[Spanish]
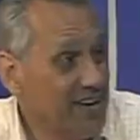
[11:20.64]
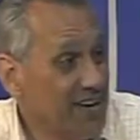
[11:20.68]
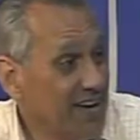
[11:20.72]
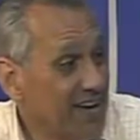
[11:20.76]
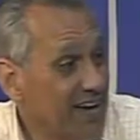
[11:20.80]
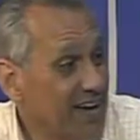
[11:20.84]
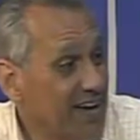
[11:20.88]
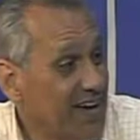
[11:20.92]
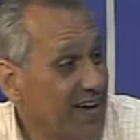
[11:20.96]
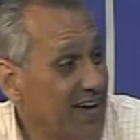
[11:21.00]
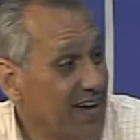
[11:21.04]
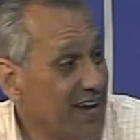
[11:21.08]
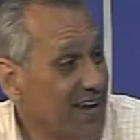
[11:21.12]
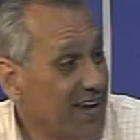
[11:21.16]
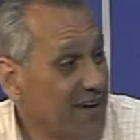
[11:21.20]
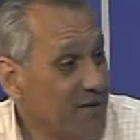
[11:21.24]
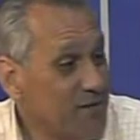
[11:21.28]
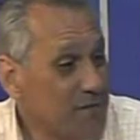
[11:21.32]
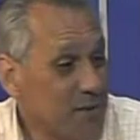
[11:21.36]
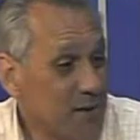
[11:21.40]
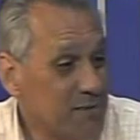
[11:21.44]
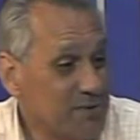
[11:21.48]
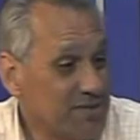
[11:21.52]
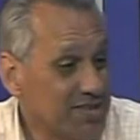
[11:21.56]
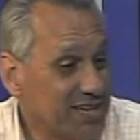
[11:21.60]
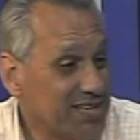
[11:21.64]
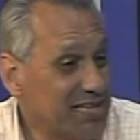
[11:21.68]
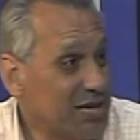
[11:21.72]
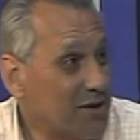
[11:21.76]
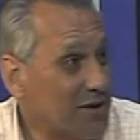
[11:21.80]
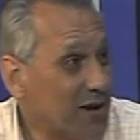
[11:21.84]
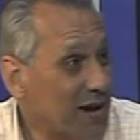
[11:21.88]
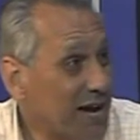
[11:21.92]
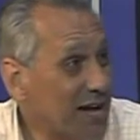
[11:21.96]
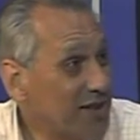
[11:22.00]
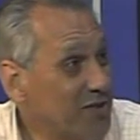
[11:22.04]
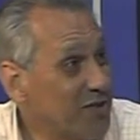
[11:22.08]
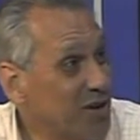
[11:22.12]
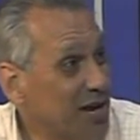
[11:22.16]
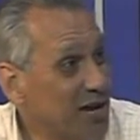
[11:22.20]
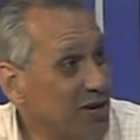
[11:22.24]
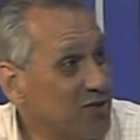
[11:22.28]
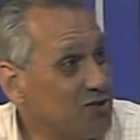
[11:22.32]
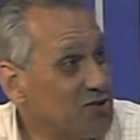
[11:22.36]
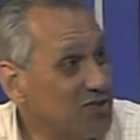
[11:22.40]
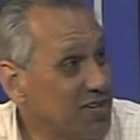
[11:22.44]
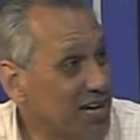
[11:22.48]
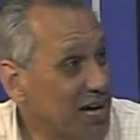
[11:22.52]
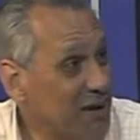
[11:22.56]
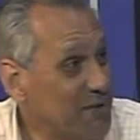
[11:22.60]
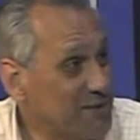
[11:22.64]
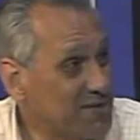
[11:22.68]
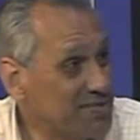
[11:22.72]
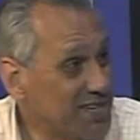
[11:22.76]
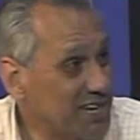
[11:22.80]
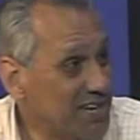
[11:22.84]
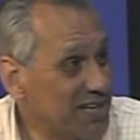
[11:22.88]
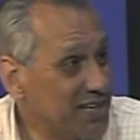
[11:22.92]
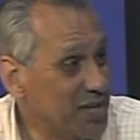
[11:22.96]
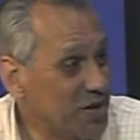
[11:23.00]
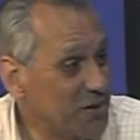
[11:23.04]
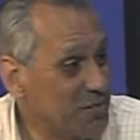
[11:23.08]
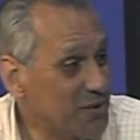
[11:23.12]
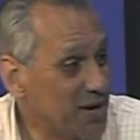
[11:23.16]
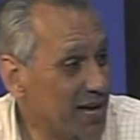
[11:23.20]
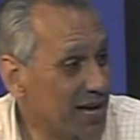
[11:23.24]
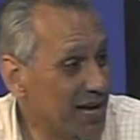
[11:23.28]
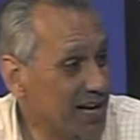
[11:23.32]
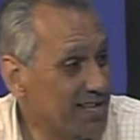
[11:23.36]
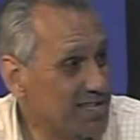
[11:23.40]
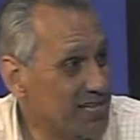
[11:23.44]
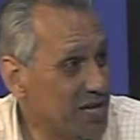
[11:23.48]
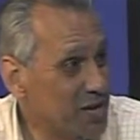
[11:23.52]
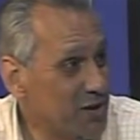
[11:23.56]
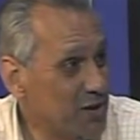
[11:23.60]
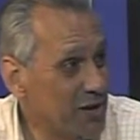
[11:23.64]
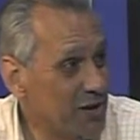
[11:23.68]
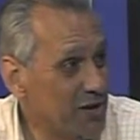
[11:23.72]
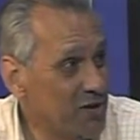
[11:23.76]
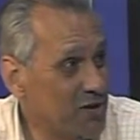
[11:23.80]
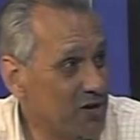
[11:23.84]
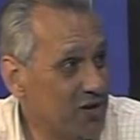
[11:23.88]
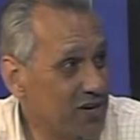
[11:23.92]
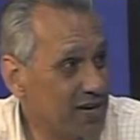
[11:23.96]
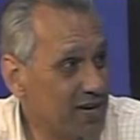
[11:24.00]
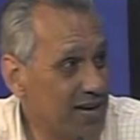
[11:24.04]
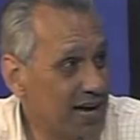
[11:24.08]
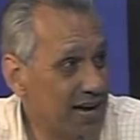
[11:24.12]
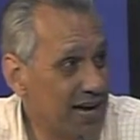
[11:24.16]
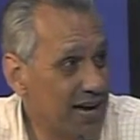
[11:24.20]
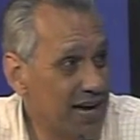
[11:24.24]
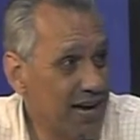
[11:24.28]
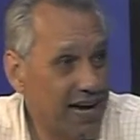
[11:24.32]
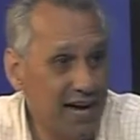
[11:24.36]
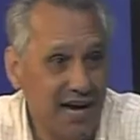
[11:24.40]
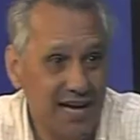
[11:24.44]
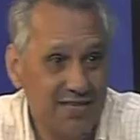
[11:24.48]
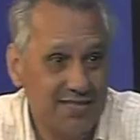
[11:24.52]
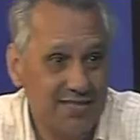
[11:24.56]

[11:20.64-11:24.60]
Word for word: Eh, vamos a seguir trabajando, la concejal va a seguir andando por las calles de Baigorria,